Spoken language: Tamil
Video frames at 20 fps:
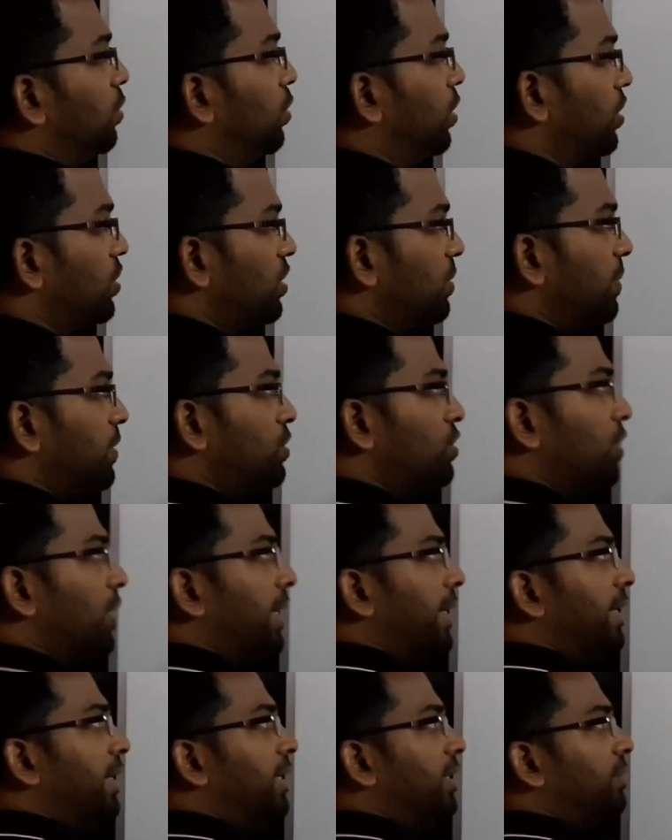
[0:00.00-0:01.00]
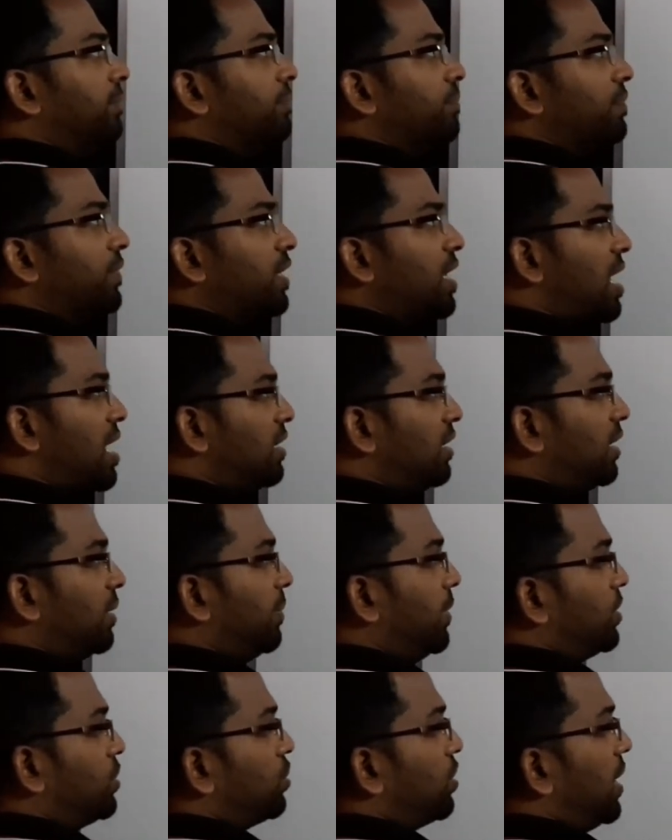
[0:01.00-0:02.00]
குறைஞ்சபட்சம் ரெண்டு
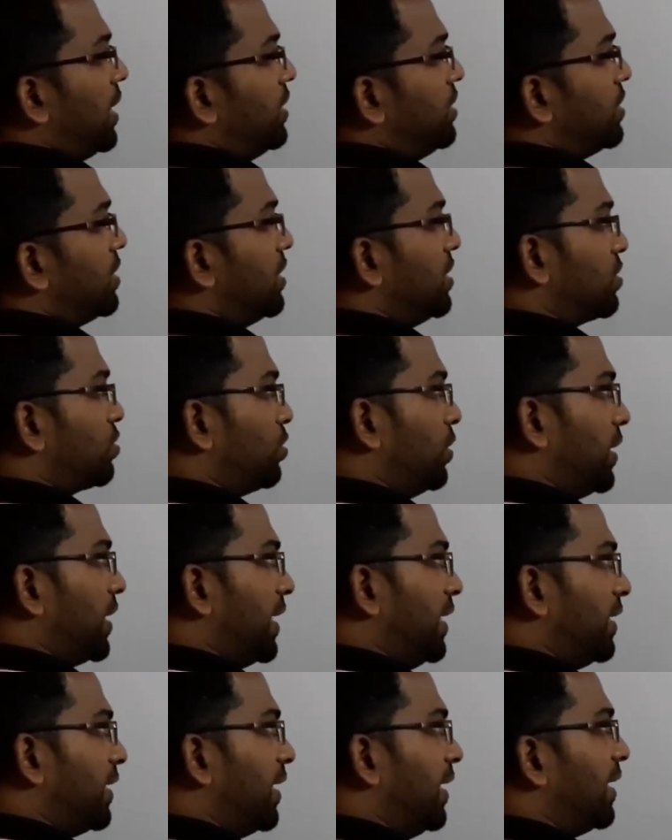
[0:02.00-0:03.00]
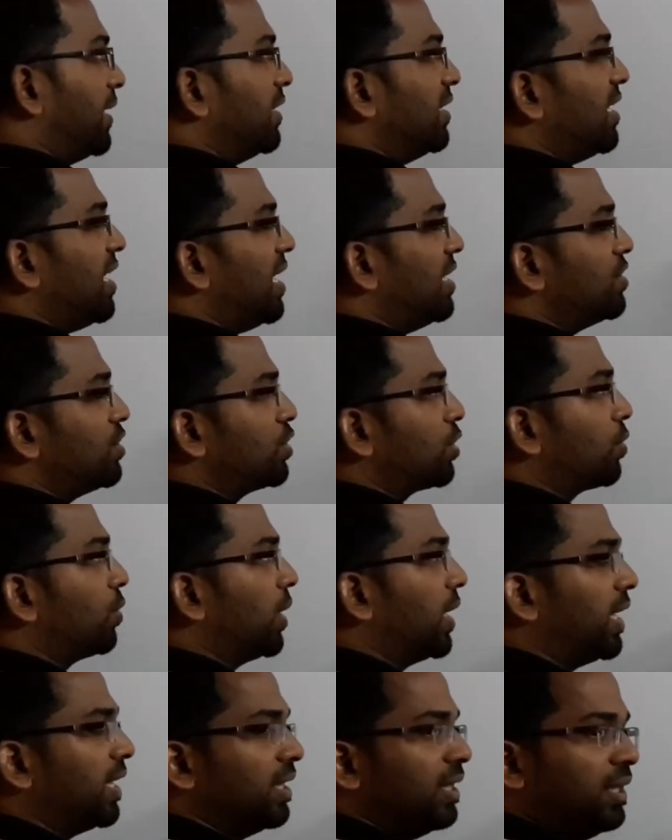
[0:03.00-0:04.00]
அதிகபட்சம் அஞ்சு ஸோ ரெண்டுலேருந்து
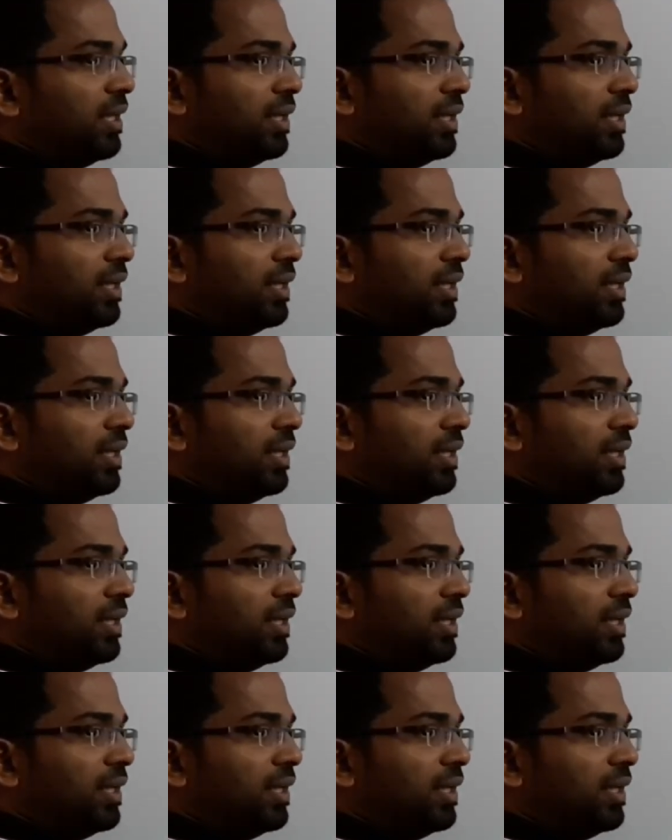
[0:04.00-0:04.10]
அஞ்சுக்குள்ளே